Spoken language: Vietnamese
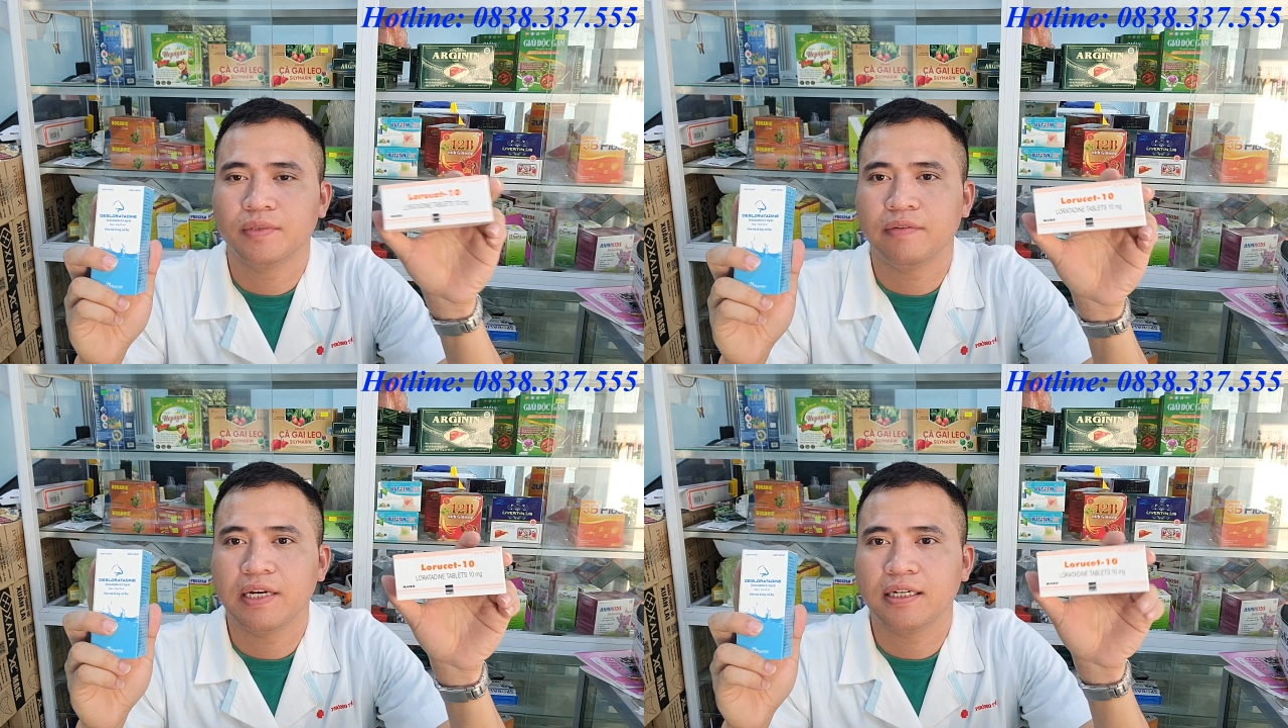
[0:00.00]

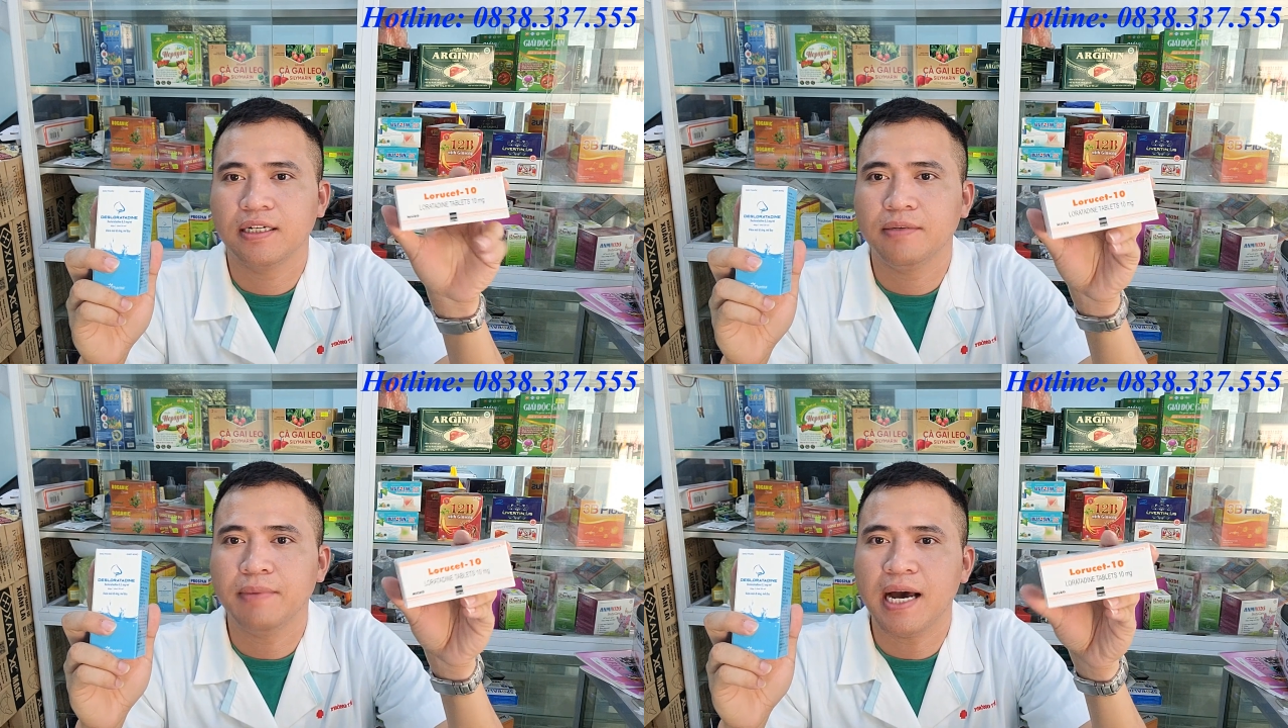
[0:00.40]
Thì về
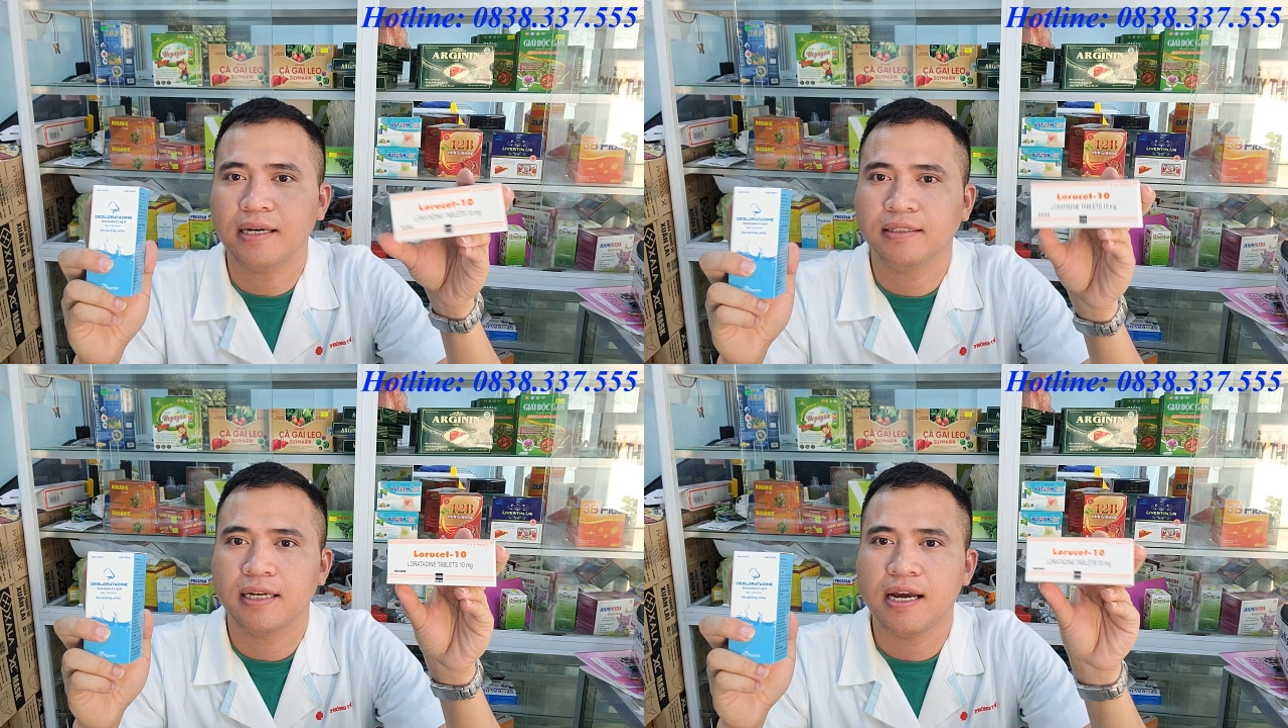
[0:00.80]
cơ bản
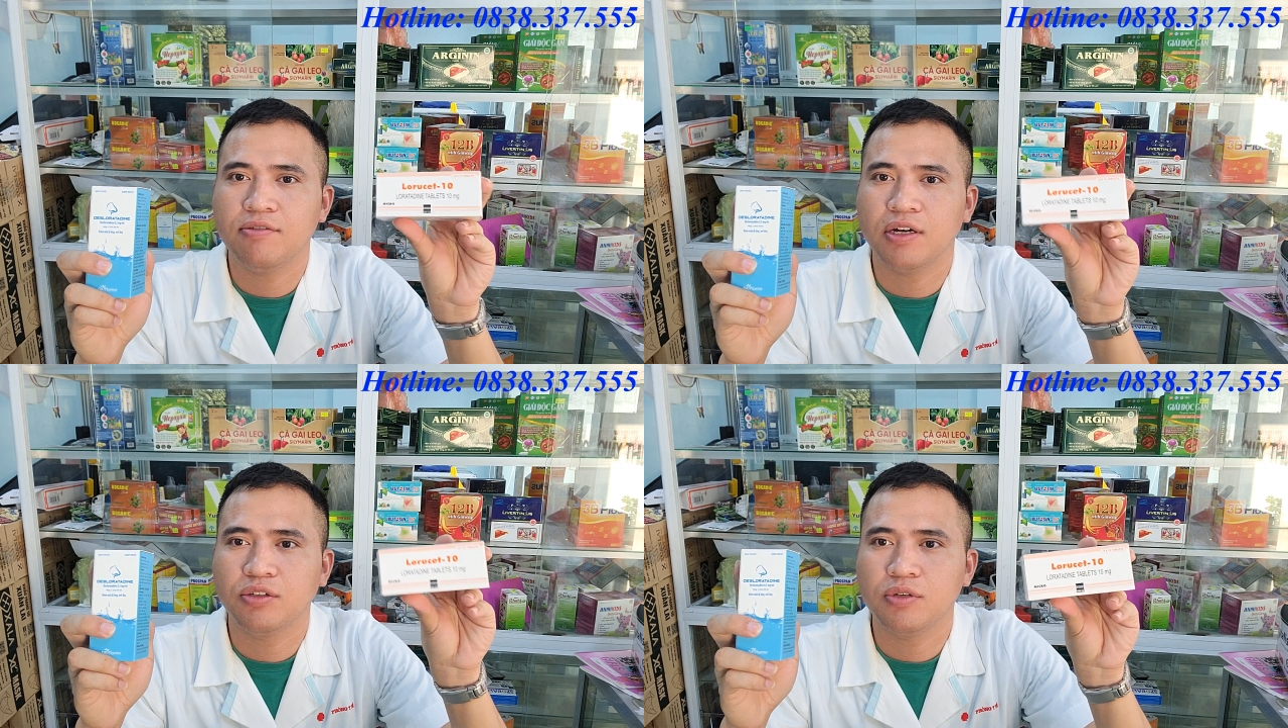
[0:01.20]
hai
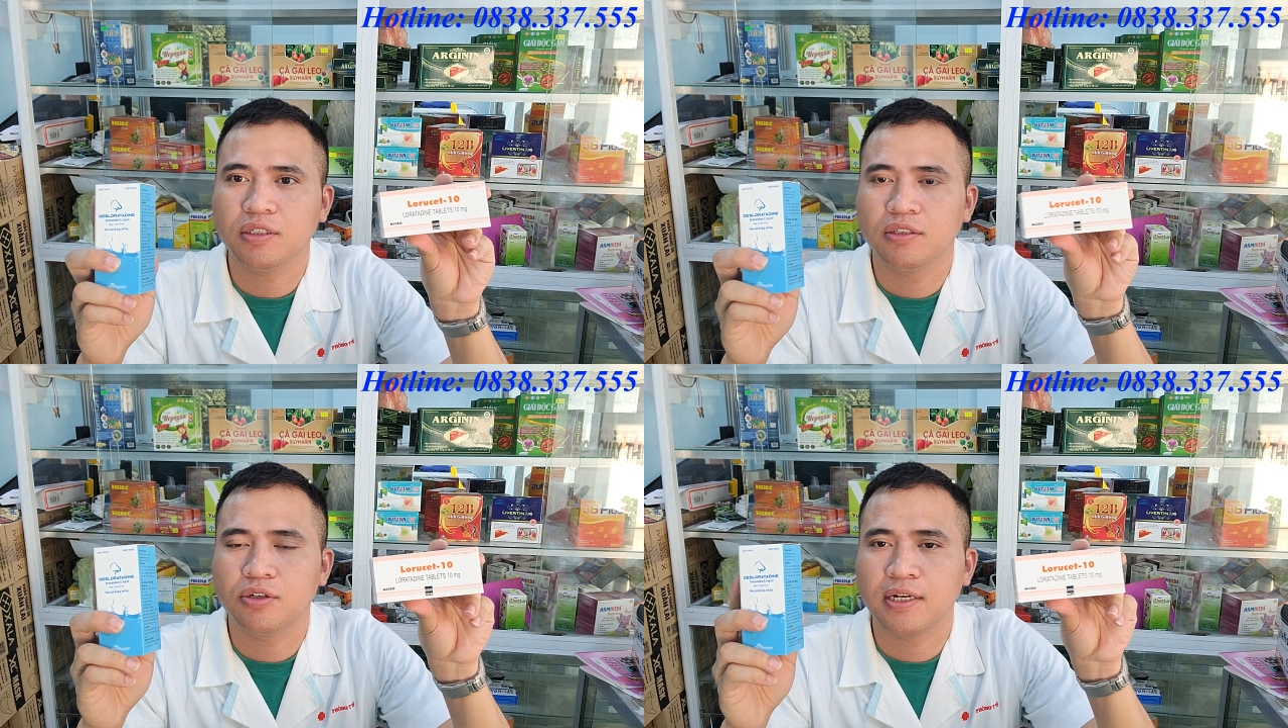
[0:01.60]
loại
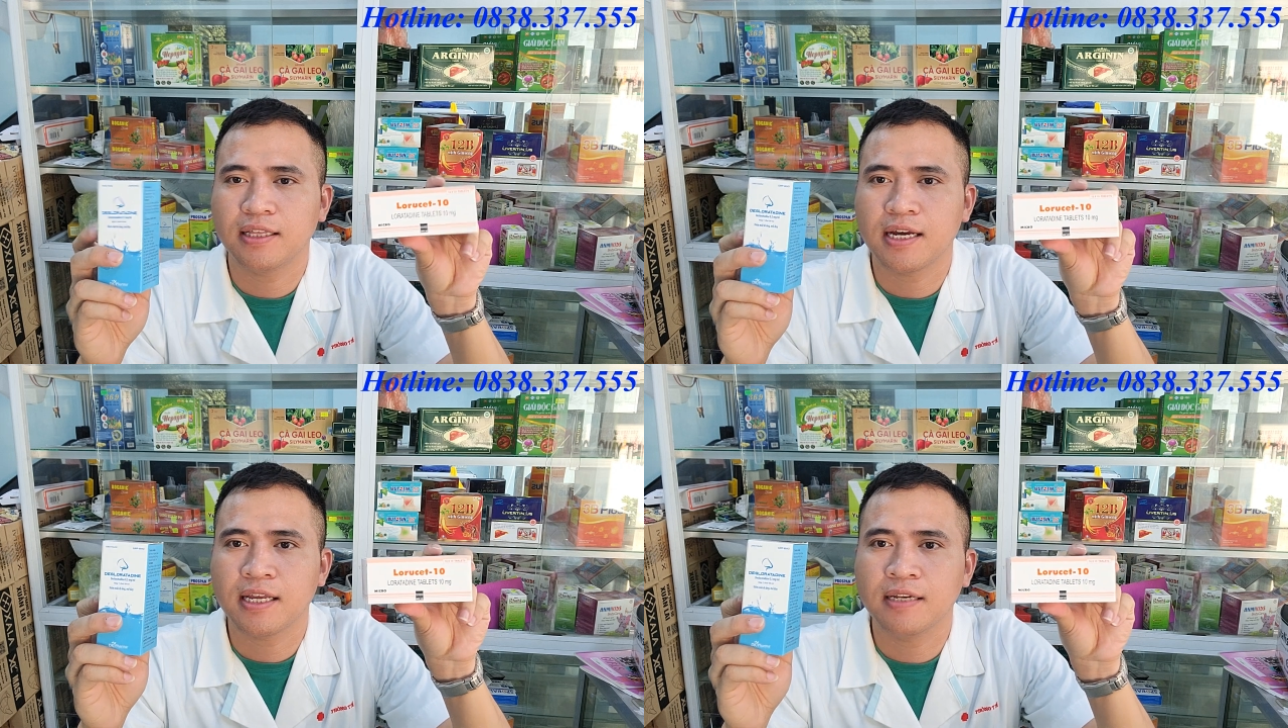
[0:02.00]
thuốc
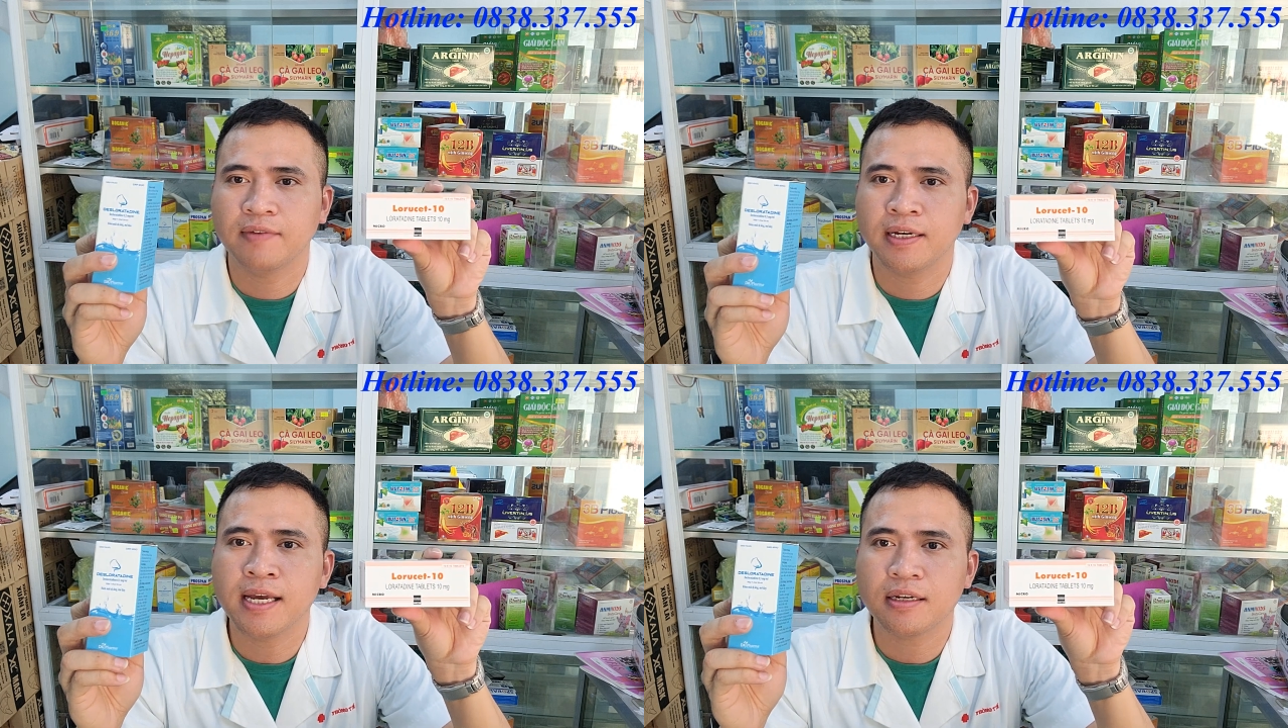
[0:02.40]
Noratadin
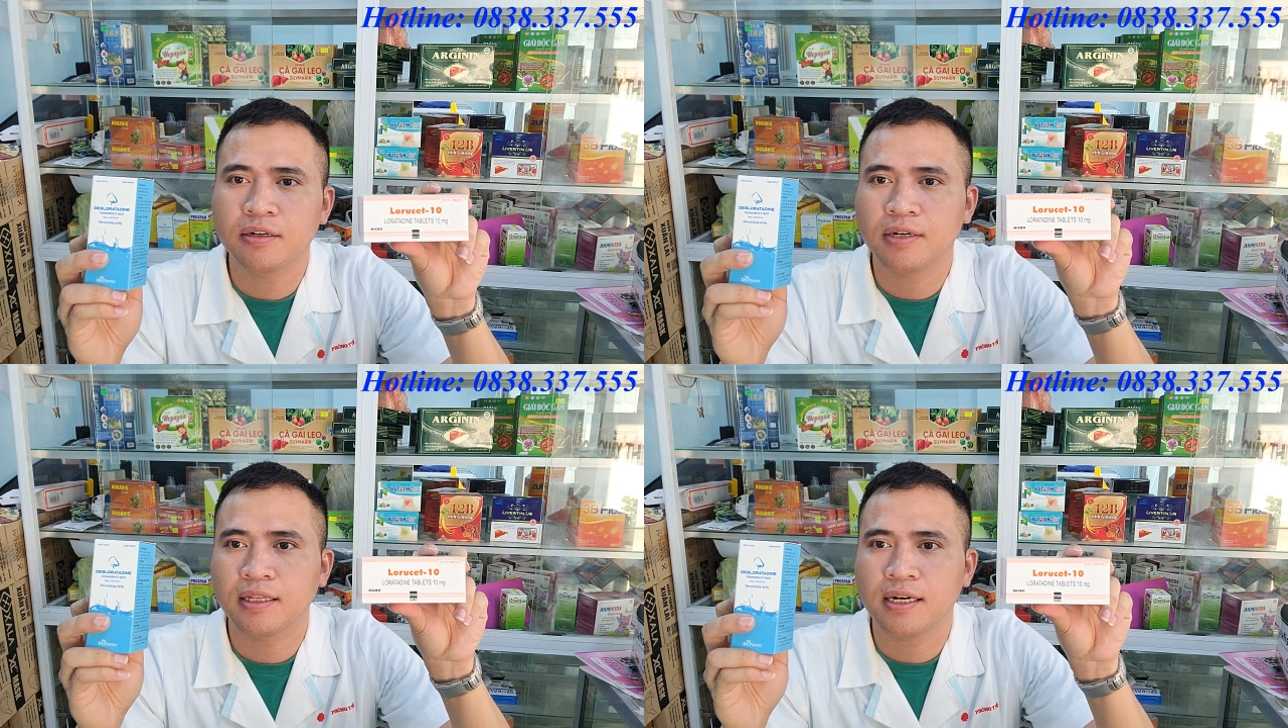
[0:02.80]
và
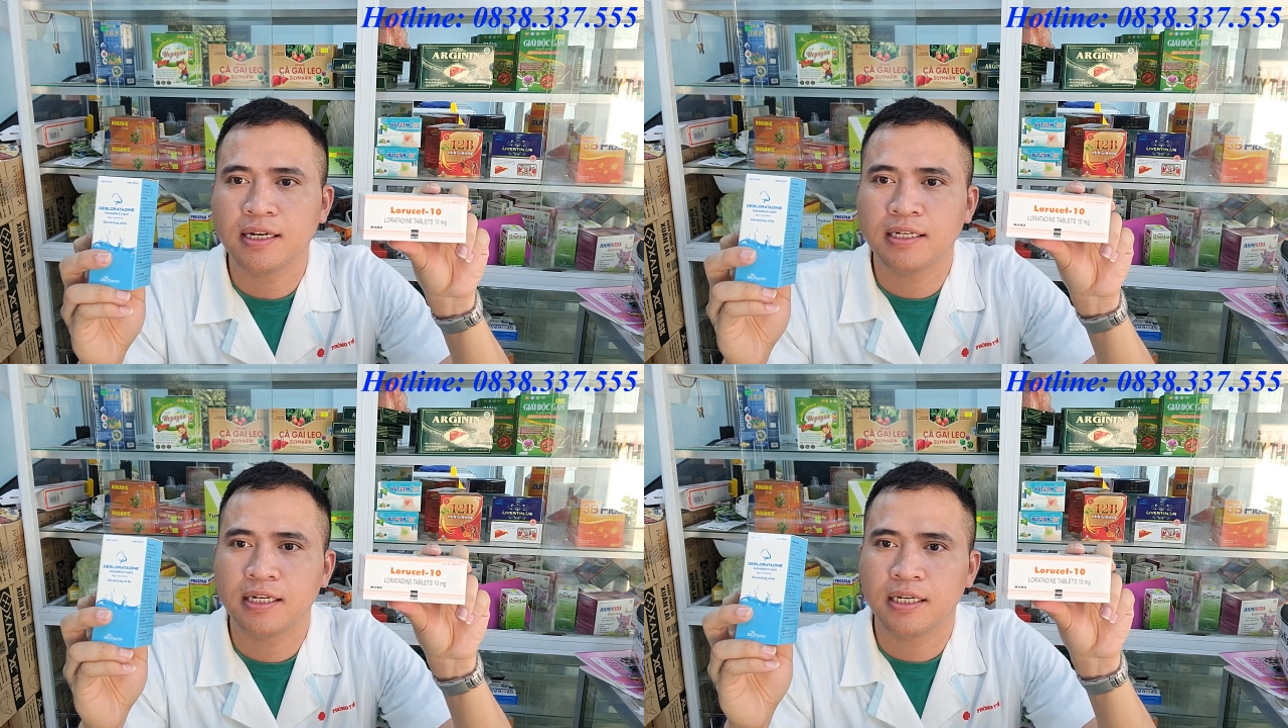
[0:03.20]

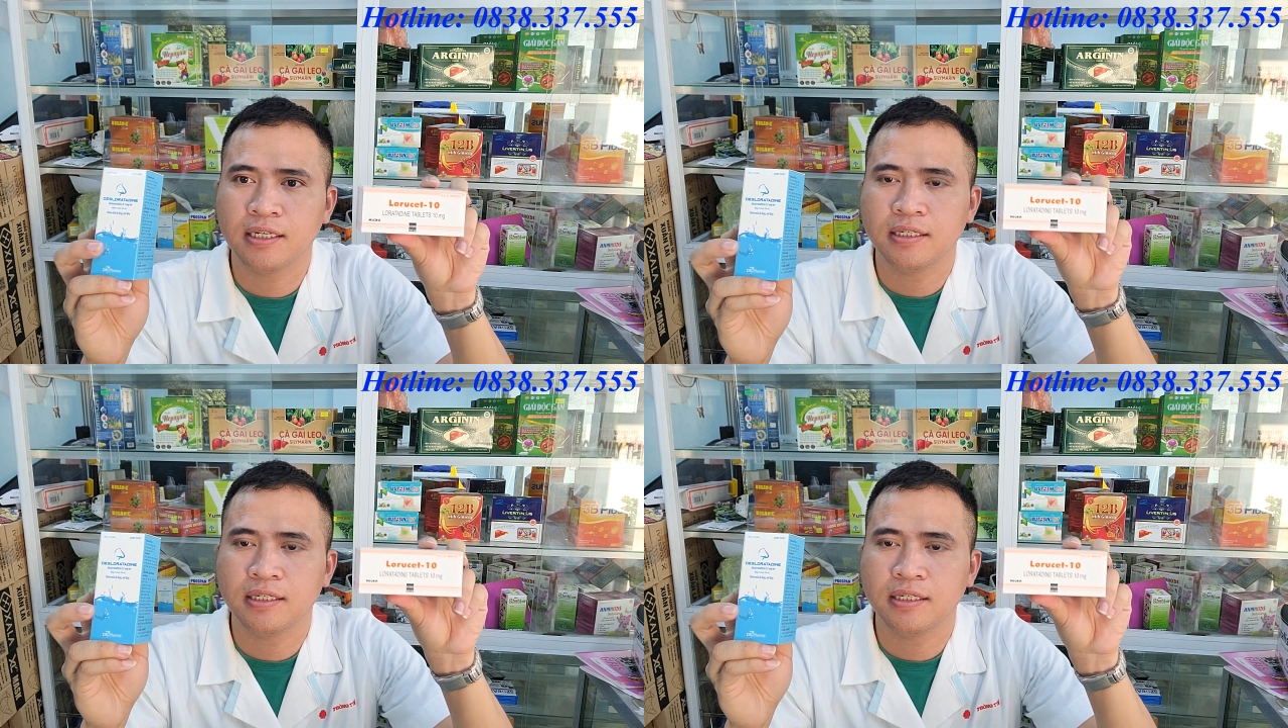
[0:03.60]
Desnoratadin thì